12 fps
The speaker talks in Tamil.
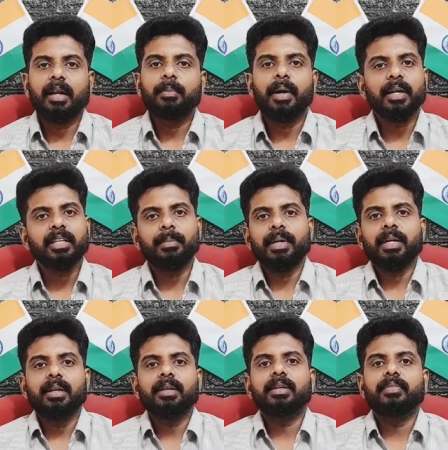அன்பார்ந்த
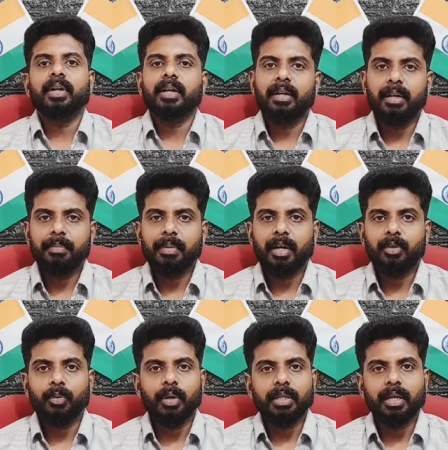மக்களுக்கு வணக்கம் நான்
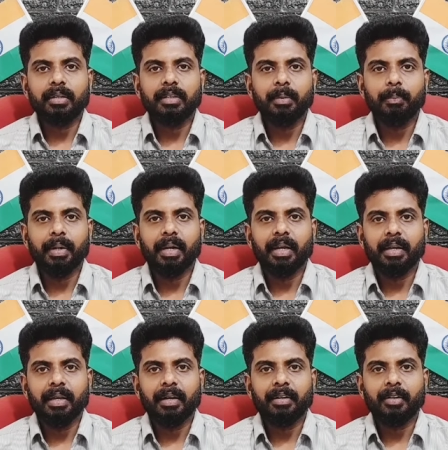உங்கள் கார்த்திக் பிள்ளை
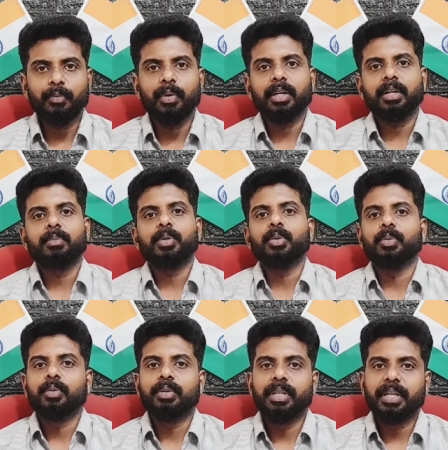அண்ட் வெல்கம் டு
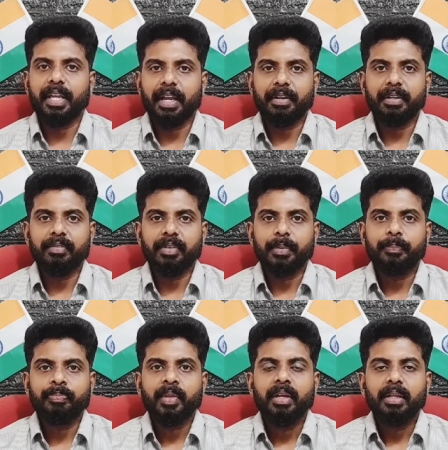தி கே டிவி
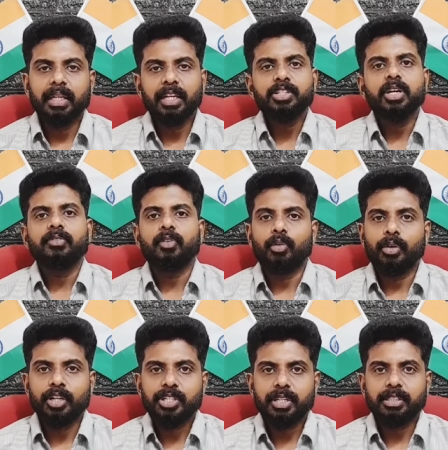ஈஷா
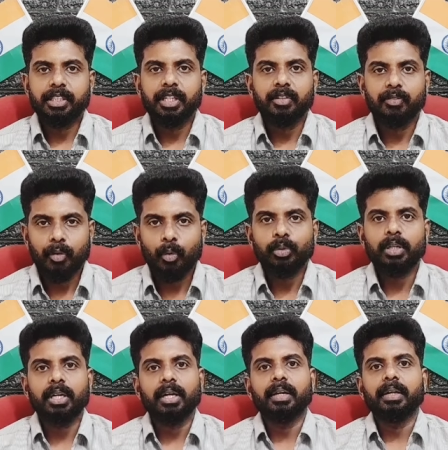ஃபவுண்டேஷன்ஸின்
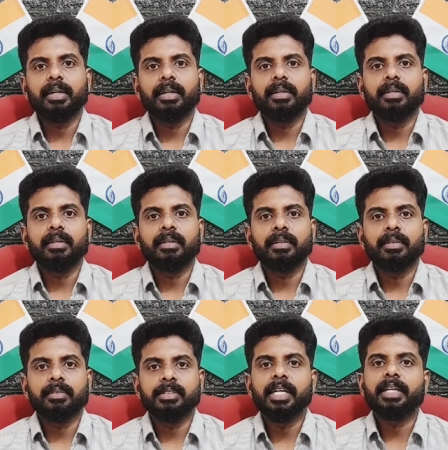ஃபவுண்டரான
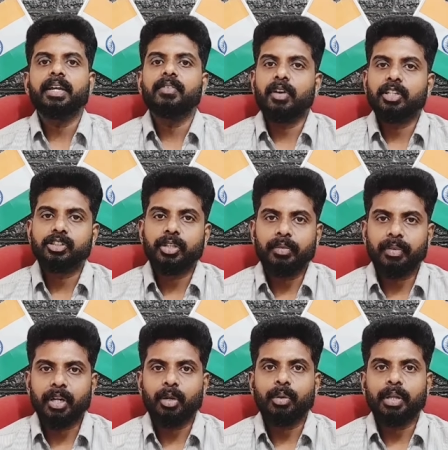ஜகி வாஸ்தே
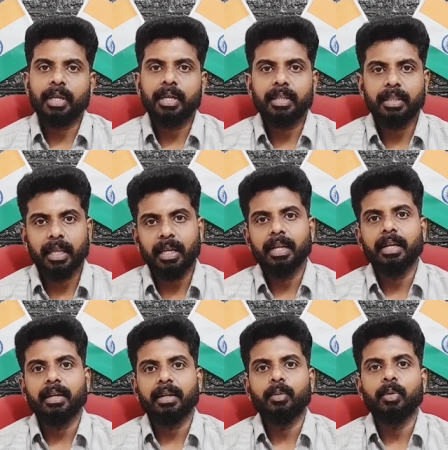அவர்களுடைய
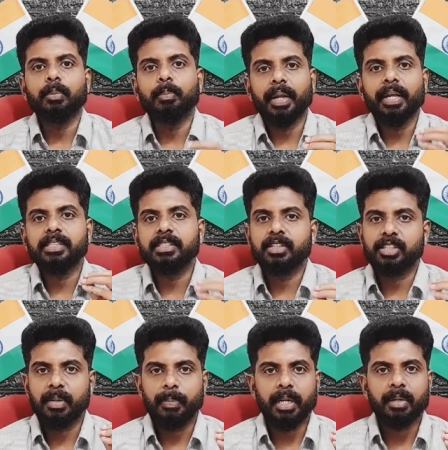தலையில் ஒரு பிரெயின்
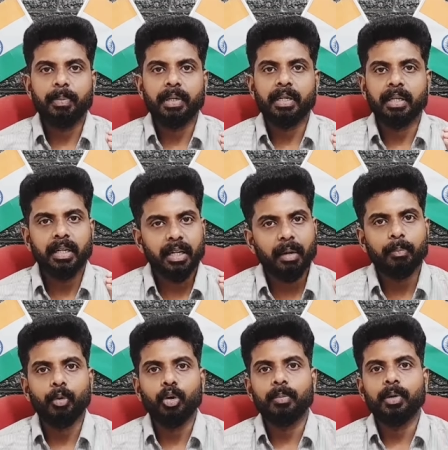சர்ஜரி பண்ணப்பட்டிருக்கு
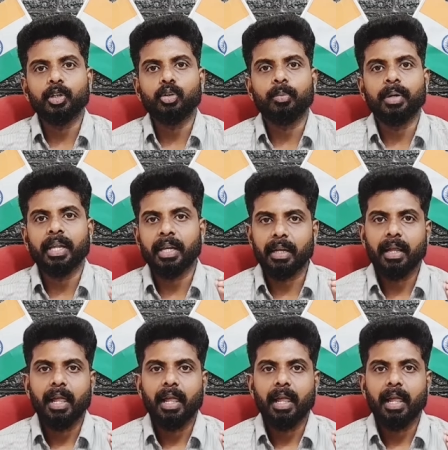அப்போலோ மருத்துவமனையில்